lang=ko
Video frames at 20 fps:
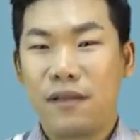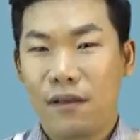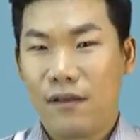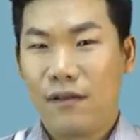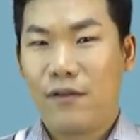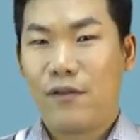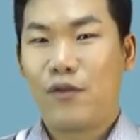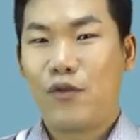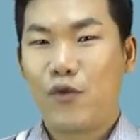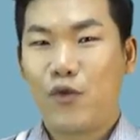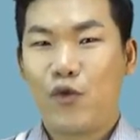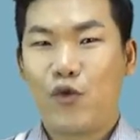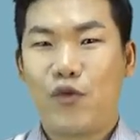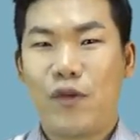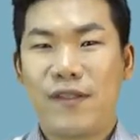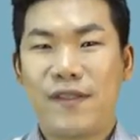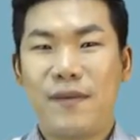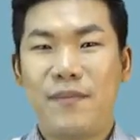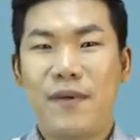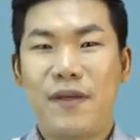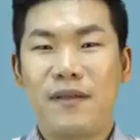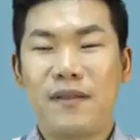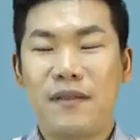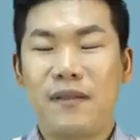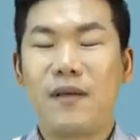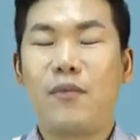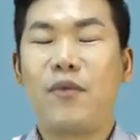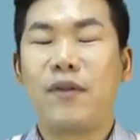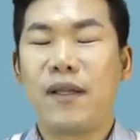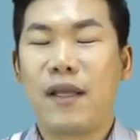더 추가 설명을
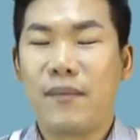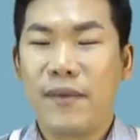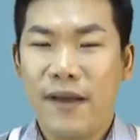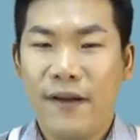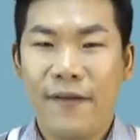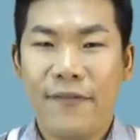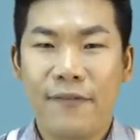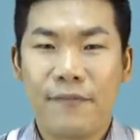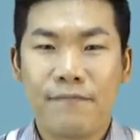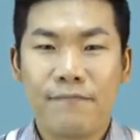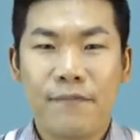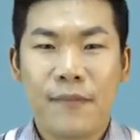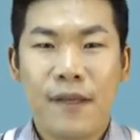드려본다면